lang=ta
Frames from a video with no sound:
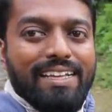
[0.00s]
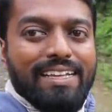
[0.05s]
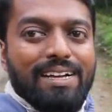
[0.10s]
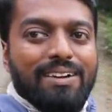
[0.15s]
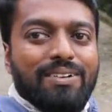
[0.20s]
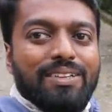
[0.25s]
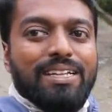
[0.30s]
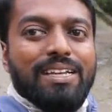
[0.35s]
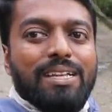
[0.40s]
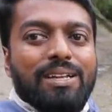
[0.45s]
இங்கே
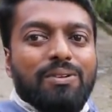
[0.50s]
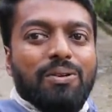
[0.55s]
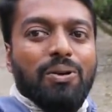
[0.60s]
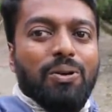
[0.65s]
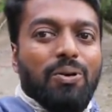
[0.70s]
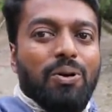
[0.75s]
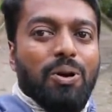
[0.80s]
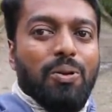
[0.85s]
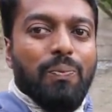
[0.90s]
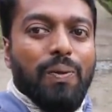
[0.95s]
வந்து நீங்கள்
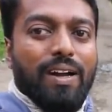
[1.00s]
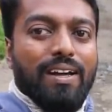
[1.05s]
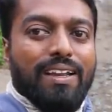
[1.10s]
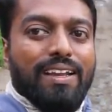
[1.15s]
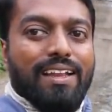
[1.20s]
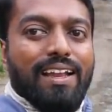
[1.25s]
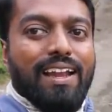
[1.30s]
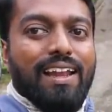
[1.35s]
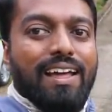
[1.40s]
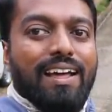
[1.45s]
ஒரு ரோடு
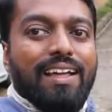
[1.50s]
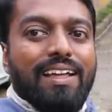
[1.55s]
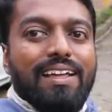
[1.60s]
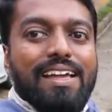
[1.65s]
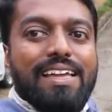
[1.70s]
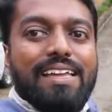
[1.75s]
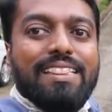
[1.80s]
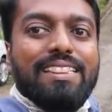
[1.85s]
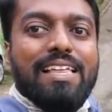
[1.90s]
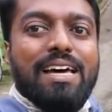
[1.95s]
பார்க்குறீங்கல்ல
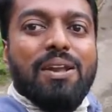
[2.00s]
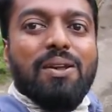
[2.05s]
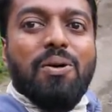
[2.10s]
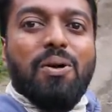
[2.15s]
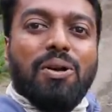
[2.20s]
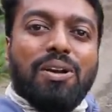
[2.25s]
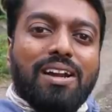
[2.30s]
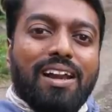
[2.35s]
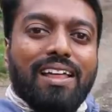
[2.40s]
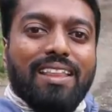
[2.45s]
இந்த
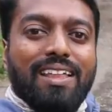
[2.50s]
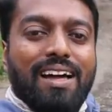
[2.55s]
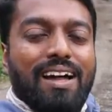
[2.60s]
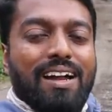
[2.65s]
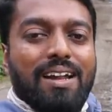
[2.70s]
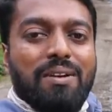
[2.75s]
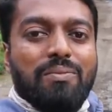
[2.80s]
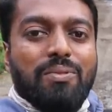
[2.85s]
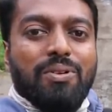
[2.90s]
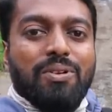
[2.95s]
ரோட்டில்
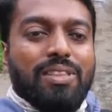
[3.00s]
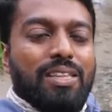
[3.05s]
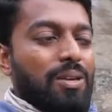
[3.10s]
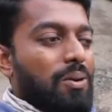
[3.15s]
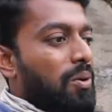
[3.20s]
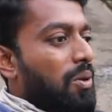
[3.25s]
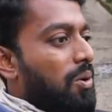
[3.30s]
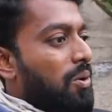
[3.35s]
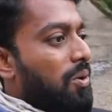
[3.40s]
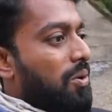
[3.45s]
தான் நம்ம வந்து
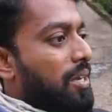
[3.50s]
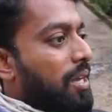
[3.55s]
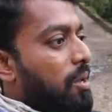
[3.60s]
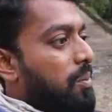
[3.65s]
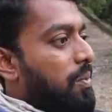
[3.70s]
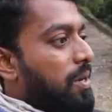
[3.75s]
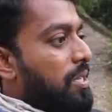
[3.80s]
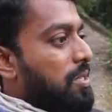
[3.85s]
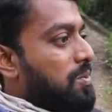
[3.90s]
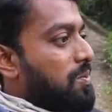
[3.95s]
எவ்வளோ
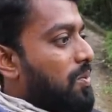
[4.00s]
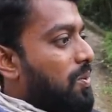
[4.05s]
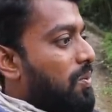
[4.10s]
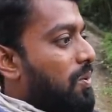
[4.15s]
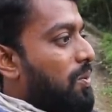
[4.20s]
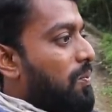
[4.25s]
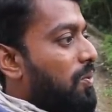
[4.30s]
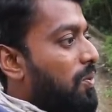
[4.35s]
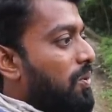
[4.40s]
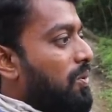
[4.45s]
கிலோமீட்டர்ஸ்
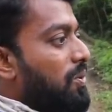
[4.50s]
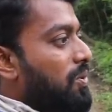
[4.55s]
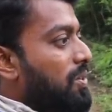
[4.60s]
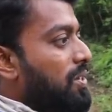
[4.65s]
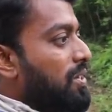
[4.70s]
உள்ளே போனோம்